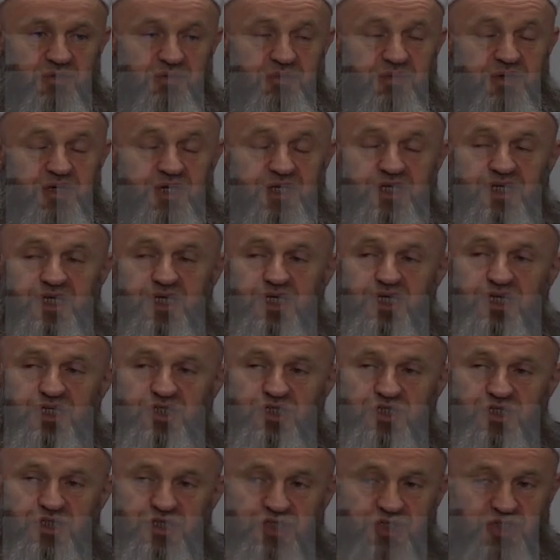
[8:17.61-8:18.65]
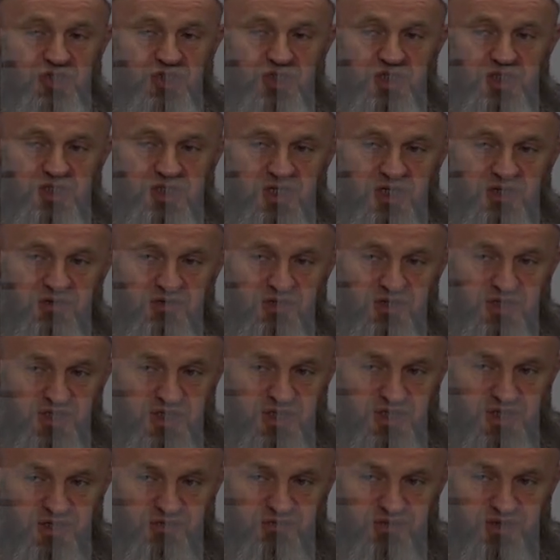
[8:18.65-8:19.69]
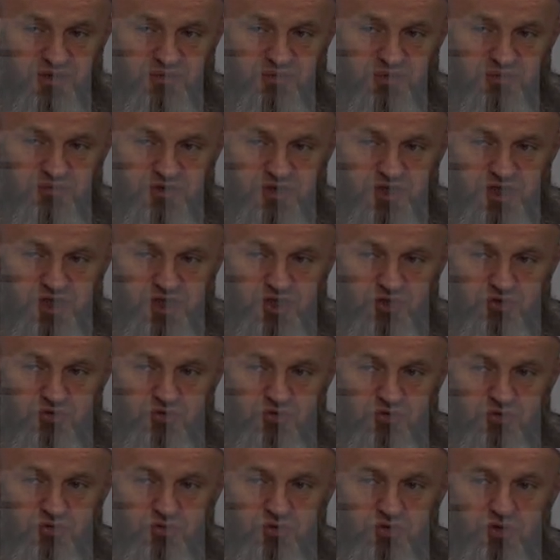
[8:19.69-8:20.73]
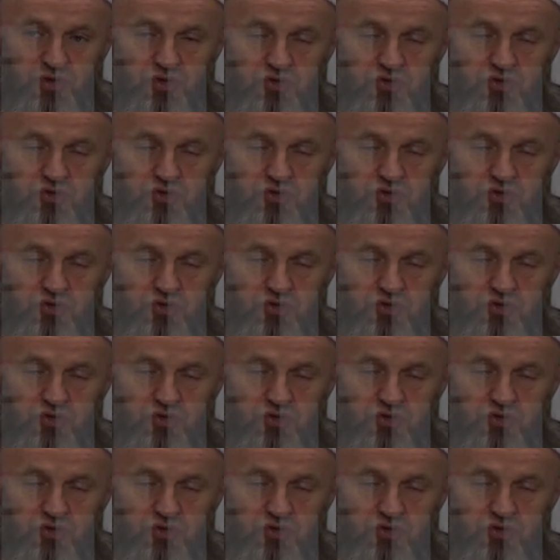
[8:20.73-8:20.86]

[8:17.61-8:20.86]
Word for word: Babaya niye, niçin iyi, iyi davranmamız gerekiyor?